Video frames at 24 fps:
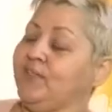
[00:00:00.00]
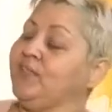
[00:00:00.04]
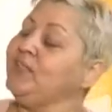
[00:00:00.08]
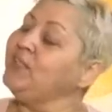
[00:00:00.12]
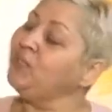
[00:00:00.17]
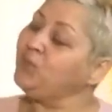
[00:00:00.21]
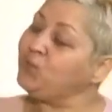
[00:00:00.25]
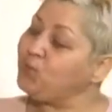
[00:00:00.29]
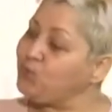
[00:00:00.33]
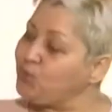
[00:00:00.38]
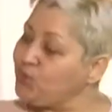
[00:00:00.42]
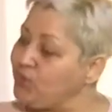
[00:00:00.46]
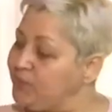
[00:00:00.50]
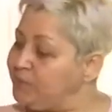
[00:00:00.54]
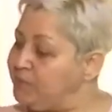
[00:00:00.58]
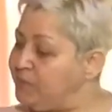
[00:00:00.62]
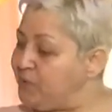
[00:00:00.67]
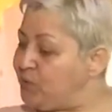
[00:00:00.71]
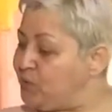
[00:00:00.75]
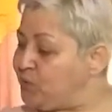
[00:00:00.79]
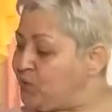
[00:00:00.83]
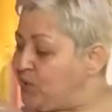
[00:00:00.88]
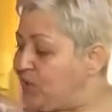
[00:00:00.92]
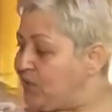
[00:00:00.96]
это тоже
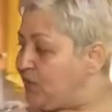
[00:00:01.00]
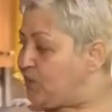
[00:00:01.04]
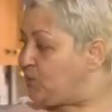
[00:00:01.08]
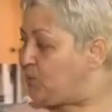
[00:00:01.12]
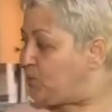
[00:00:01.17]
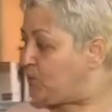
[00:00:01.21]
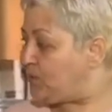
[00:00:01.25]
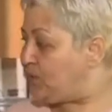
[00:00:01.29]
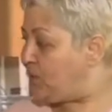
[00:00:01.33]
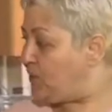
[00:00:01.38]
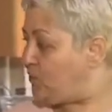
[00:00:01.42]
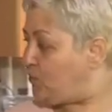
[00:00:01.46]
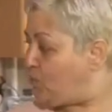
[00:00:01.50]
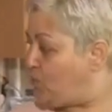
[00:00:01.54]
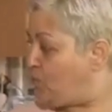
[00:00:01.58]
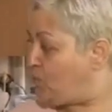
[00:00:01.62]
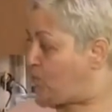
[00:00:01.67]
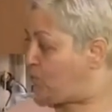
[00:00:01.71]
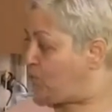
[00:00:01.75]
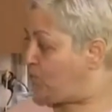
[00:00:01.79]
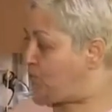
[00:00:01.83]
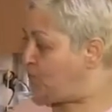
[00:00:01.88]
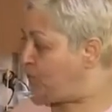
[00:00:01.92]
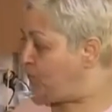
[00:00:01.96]
обережек идет на кухню,